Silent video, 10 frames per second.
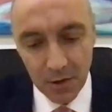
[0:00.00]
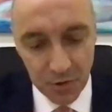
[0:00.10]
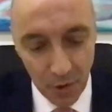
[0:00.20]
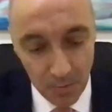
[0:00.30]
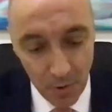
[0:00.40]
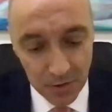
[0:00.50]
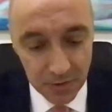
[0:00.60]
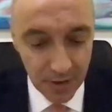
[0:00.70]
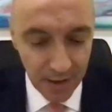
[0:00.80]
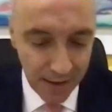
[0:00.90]

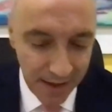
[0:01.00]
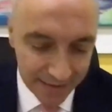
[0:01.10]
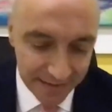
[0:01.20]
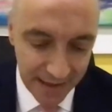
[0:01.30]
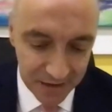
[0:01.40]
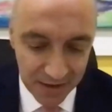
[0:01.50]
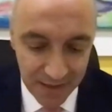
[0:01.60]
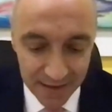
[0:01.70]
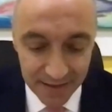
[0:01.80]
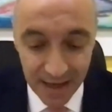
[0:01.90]
Somos la
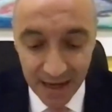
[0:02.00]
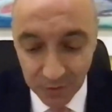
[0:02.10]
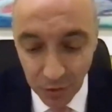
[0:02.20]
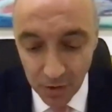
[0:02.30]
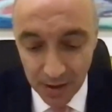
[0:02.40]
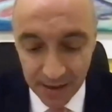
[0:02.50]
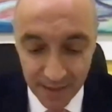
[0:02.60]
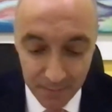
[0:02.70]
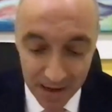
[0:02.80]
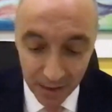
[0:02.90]
tenacidad de Héctor y
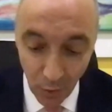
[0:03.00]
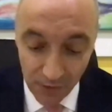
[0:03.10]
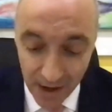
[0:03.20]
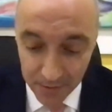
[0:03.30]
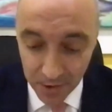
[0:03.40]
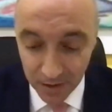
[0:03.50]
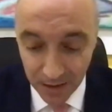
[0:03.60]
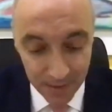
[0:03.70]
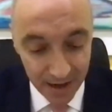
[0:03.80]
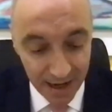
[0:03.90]
de Marco Flavio,
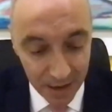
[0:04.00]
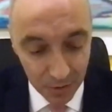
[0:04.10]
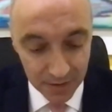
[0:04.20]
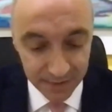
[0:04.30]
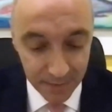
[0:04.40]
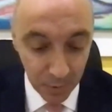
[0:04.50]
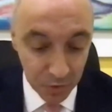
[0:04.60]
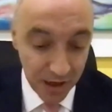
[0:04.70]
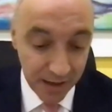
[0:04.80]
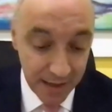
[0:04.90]
que viajaron desde
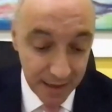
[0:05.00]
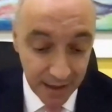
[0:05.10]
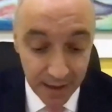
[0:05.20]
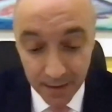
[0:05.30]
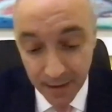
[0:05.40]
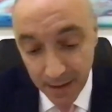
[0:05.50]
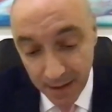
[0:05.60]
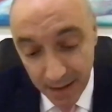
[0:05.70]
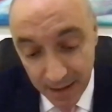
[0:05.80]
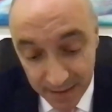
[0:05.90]
Poza Rica
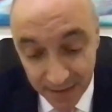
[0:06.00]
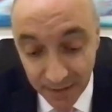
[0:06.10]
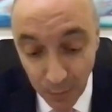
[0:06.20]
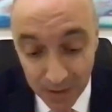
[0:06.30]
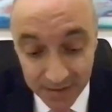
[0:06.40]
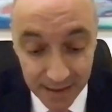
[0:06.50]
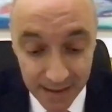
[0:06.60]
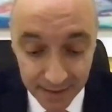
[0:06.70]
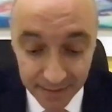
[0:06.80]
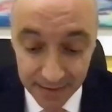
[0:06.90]
y desde
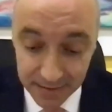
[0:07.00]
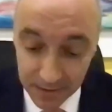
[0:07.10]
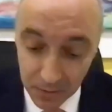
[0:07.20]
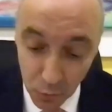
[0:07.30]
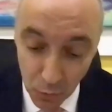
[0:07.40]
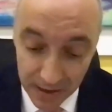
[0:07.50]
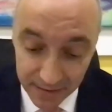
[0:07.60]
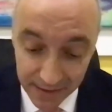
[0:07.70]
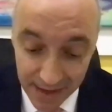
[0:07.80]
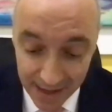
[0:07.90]
Aguascalientes
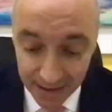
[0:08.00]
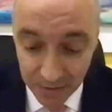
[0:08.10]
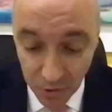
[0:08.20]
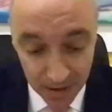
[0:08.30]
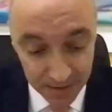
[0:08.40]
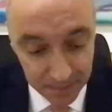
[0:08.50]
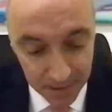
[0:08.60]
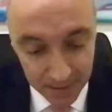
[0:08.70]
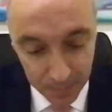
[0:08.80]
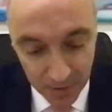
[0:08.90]
durante largas horas
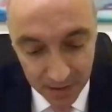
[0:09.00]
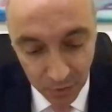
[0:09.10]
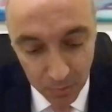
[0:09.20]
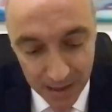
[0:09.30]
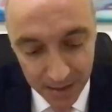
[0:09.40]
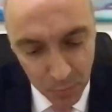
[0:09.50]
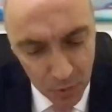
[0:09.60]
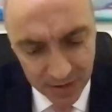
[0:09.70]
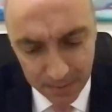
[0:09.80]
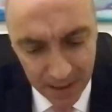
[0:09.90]
para poder tomar
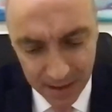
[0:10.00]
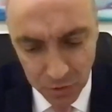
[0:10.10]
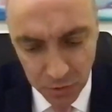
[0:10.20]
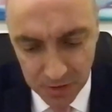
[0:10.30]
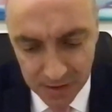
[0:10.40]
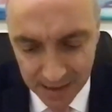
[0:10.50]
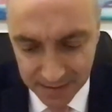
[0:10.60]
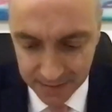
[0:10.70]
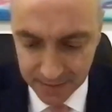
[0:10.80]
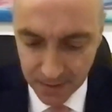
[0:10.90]
muy temprano sus
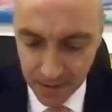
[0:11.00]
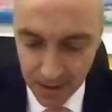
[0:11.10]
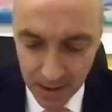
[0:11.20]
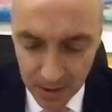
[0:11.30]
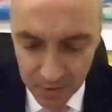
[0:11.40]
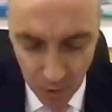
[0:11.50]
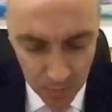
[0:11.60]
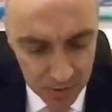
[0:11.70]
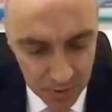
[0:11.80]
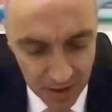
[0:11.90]
clases.
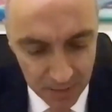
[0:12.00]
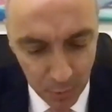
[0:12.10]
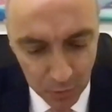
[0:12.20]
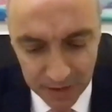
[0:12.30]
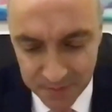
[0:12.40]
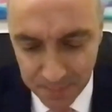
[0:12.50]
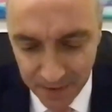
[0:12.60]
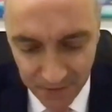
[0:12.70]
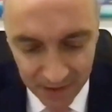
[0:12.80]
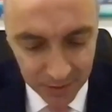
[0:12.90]
Somos los apuntes
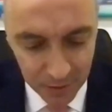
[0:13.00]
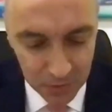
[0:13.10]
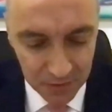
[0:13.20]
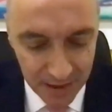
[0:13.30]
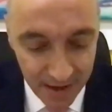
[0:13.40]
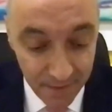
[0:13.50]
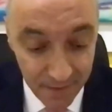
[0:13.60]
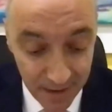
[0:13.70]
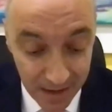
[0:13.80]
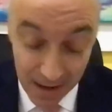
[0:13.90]
perfectos
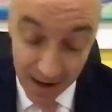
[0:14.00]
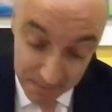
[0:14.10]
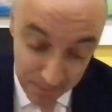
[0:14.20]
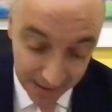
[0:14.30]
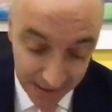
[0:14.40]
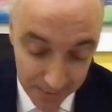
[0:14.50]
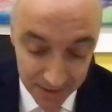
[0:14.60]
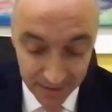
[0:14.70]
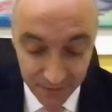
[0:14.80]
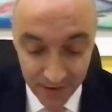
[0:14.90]
e,
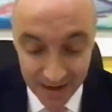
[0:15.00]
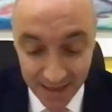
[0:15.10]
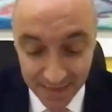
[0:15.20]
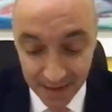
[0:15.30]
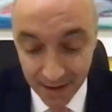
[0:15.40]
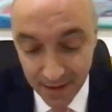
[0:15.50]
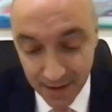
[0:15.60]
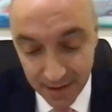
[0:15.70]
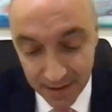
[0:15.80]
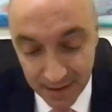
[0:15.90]
impecables de
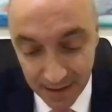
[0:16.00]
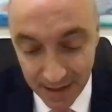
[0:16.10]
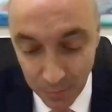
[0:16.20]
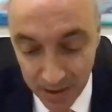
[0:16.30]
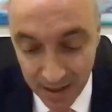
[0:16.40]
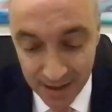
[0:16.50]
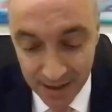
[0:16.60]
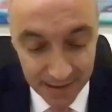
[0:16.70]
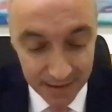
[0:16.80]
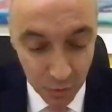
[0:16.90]
Fernanda, quien a la buena
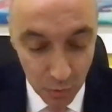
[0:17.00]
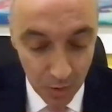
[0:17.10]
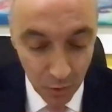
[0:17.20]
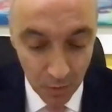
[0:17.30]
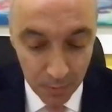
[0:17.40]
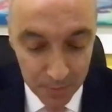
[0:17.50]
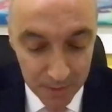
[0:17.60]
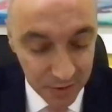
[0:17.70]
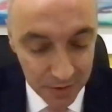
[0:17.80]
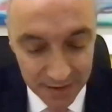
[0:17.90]
letra suma un
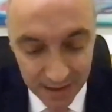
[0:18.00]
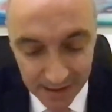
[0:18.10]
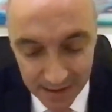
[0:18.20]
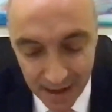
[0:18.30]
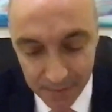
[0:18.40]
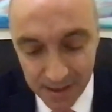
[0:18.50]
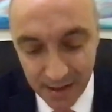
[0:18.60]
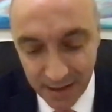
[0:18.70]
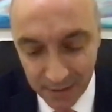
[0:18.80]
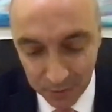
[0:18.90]
compromiso
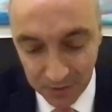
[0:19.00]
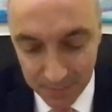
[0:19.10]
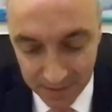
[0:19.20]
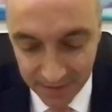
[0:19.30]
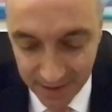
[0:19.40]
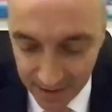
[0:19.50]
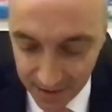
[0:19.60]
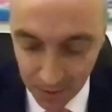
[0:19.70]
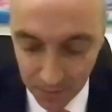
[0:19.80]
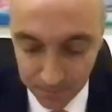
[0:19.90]
indeclinable en los temas de género.